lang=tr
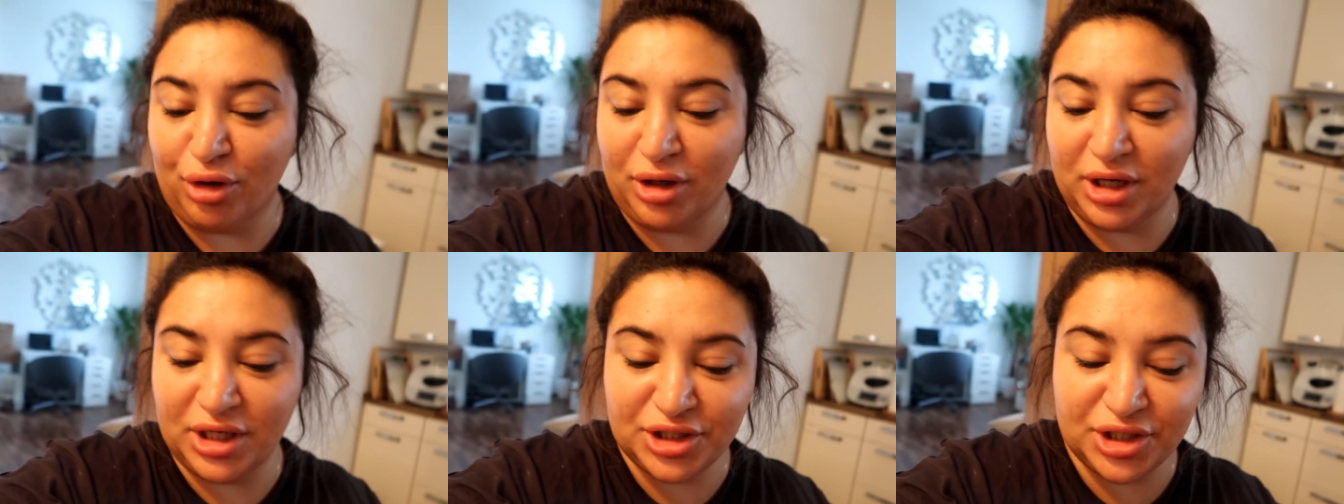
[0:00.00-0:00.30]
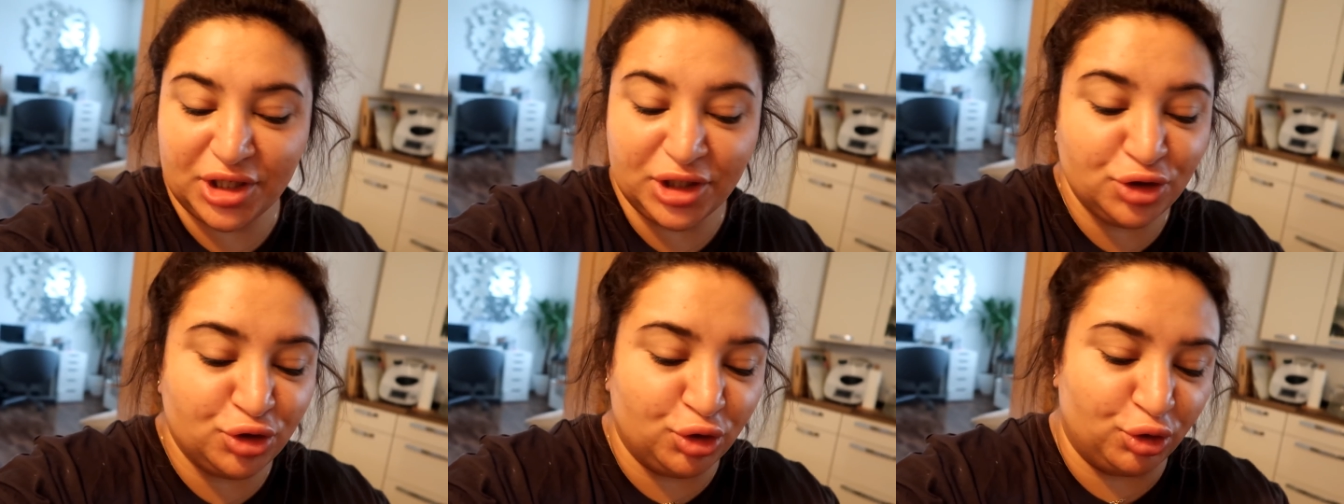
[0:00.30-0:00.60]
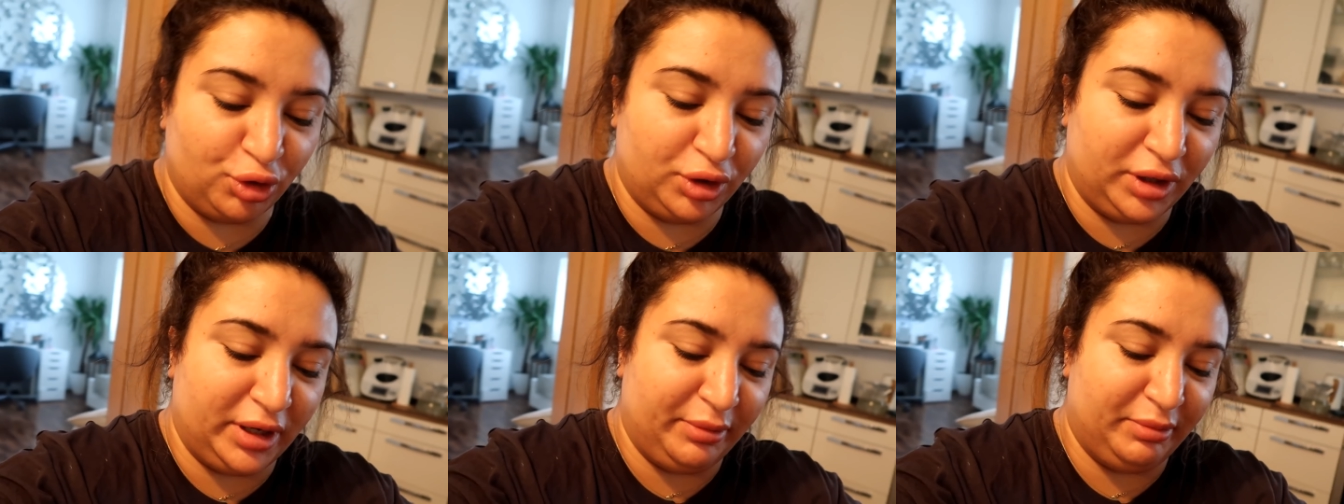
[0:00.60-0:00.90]
Kolajen
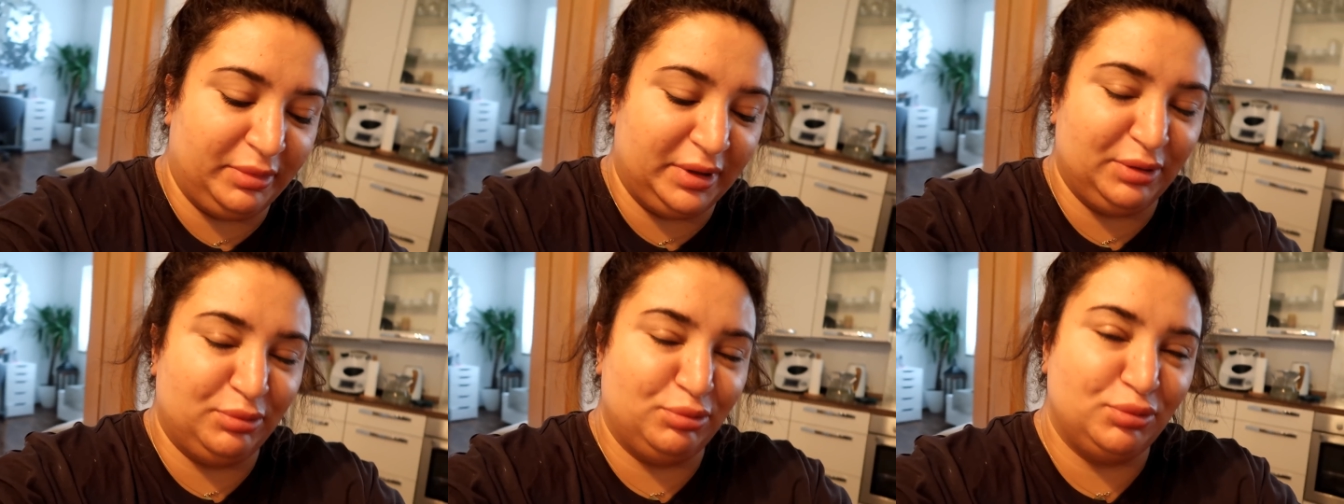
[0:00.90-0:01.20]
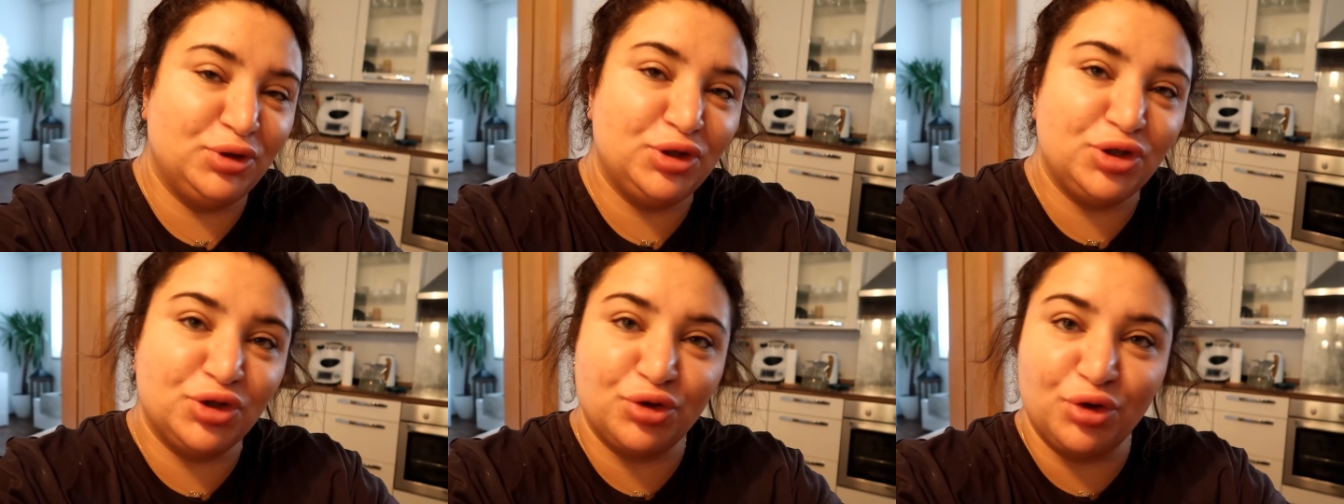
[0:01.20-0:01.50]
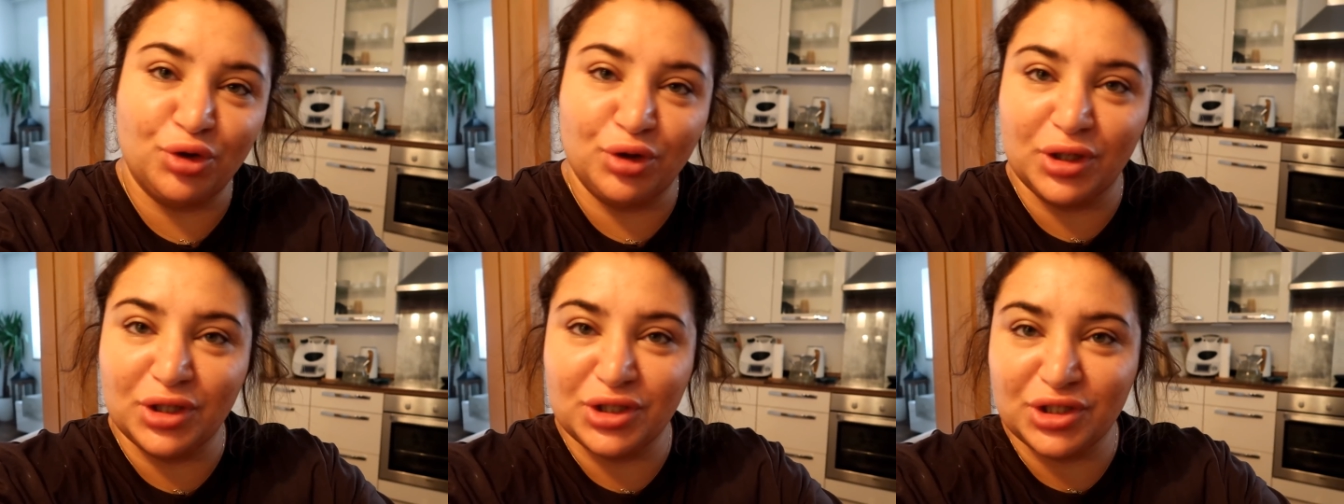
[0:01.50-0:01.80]
çok
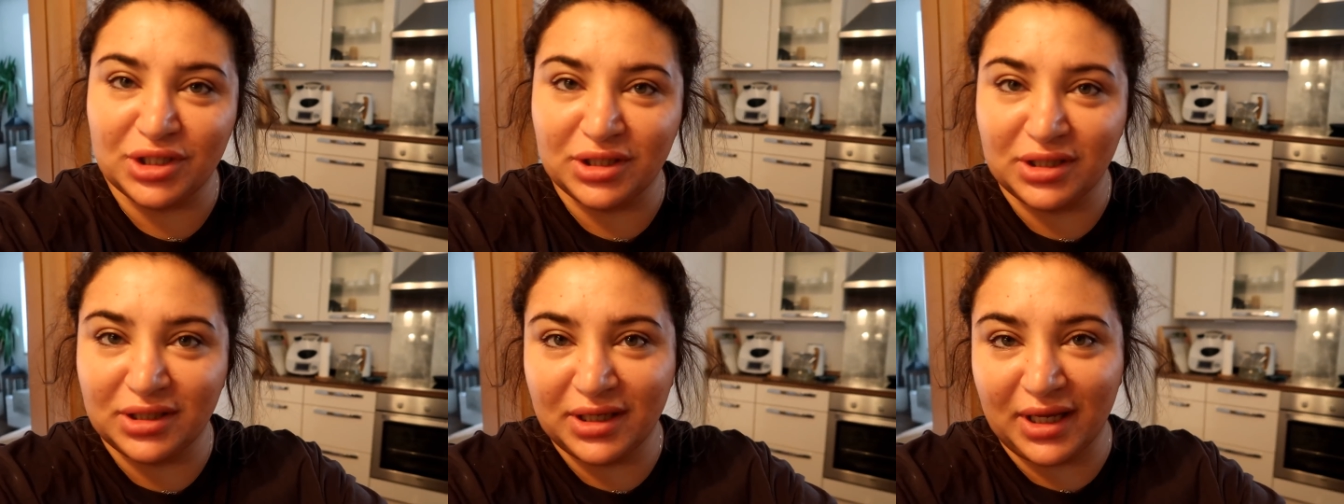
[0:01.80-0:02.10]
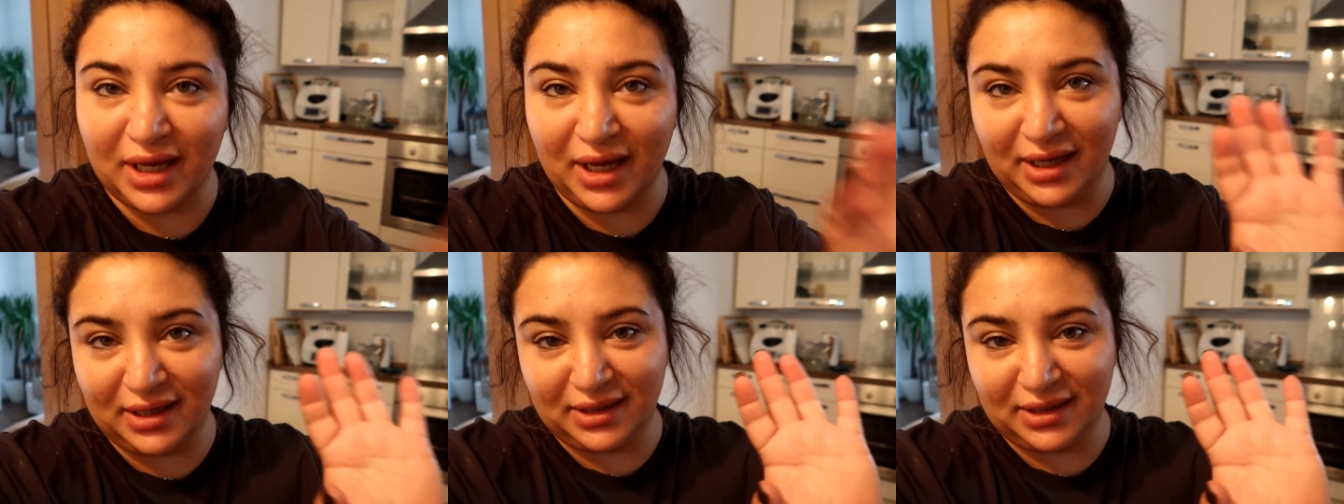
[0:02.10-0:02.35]
önemliymiş. Kolajeni